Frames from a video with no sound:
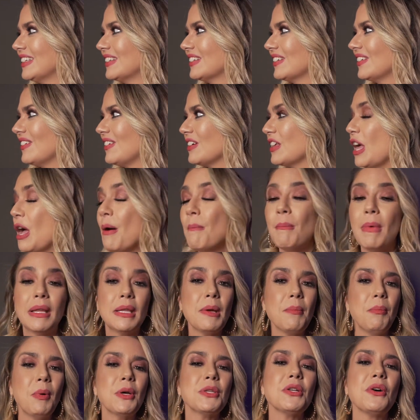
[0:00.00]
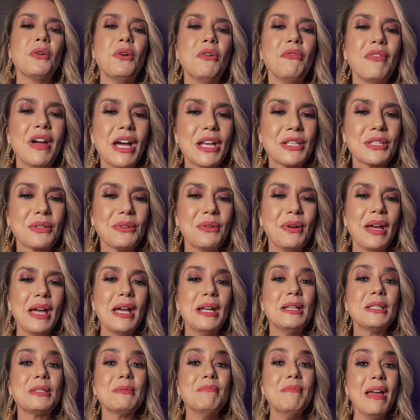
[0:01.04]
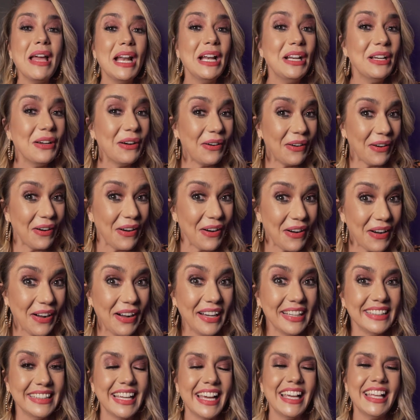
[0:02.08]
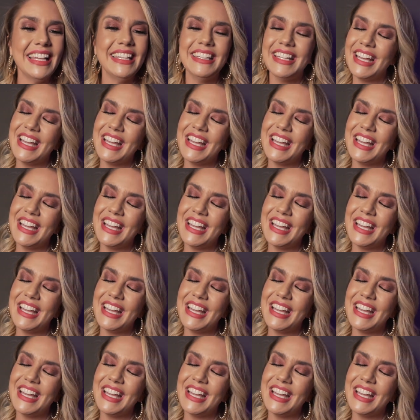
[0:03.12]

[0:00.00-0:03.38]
não Não gosta Mas depois eu converso com eles melhor, né?